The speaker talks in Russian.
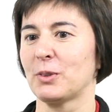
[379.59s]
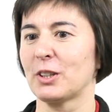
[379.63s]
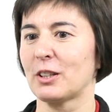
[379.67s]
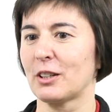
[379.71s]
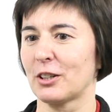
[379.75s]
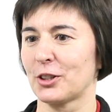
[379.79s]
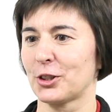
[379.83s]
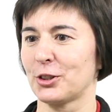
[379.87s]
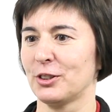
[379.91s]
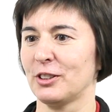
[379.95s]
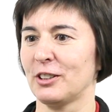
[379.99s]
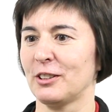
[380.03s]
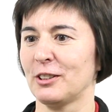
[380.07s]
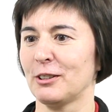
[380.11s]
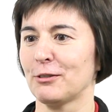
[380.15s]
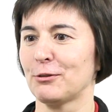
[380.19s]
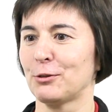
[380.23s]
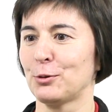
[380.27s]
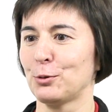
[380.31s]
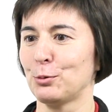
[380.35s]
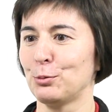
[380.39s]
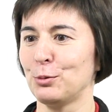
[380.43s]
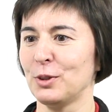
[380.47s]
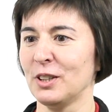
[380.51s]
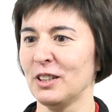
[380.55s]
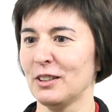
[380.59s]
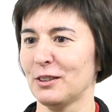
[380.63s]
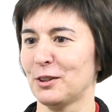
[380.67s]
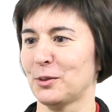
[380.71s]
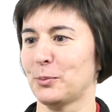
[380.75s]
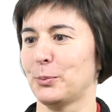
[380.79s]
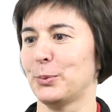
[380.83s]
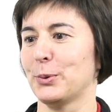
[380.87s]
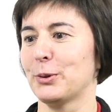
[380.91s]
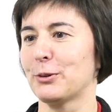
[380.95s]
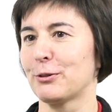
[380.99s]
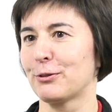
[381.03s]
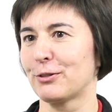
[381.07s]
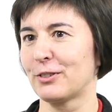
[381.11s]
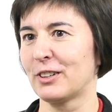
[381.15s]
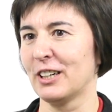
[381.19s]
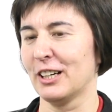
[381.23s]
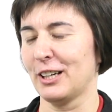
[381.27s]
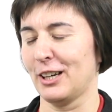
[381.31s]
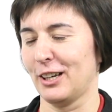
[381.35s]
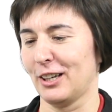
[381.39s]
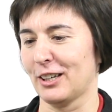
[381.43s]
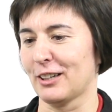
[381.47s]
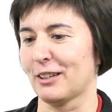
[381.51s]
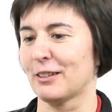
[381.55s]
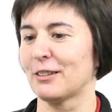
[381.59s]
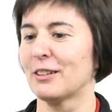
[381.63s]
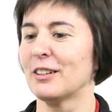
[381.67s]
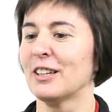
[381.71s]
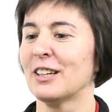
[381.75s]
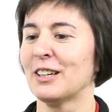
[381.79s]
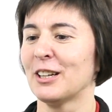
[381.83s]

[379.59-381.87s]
нахождения внутри, это будет в горе.